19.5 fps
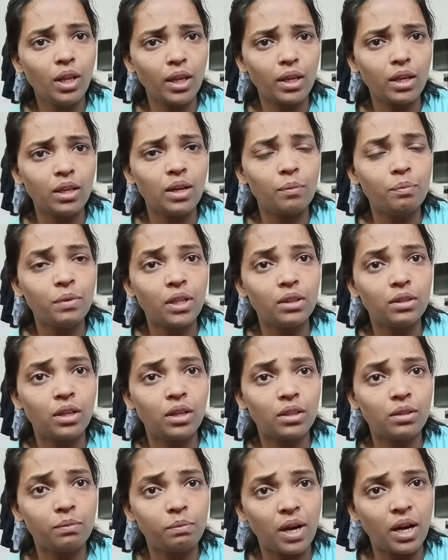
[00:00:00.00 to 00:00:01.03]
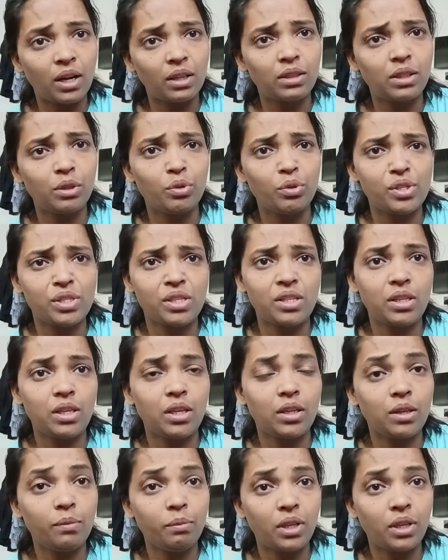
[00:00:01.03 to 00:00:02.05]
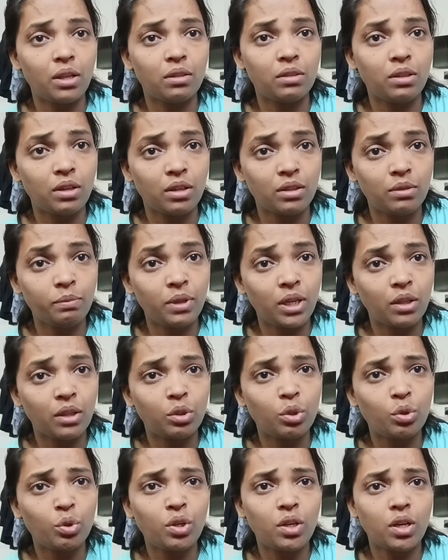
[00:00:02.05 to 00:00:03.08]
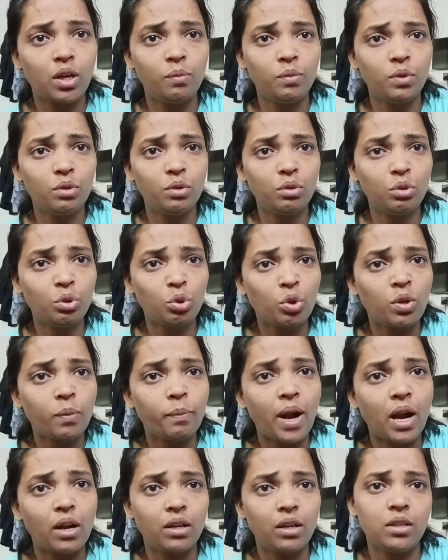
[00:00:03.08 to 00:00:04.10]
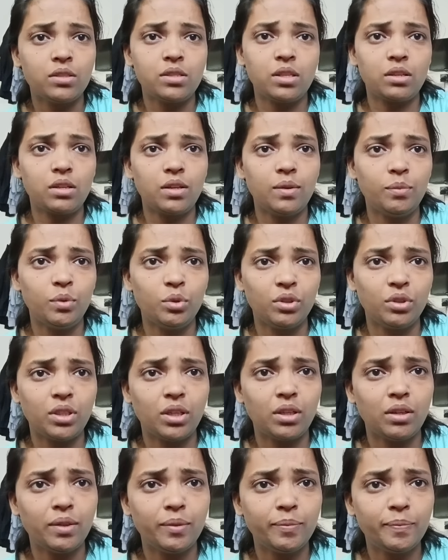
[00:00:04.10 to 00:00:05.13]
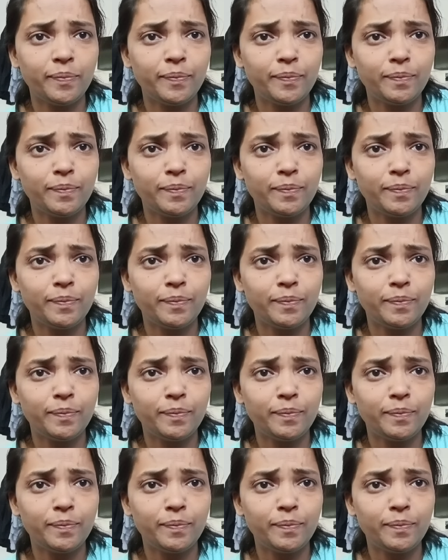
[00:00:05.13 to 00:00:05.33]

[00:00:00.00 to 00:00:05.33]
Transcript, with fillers: लेकिन अपना दर्द बांटती हूँ इसलिए कि मेरा दर्द मेरा दुख कम हो दुख बांटने से कम होता है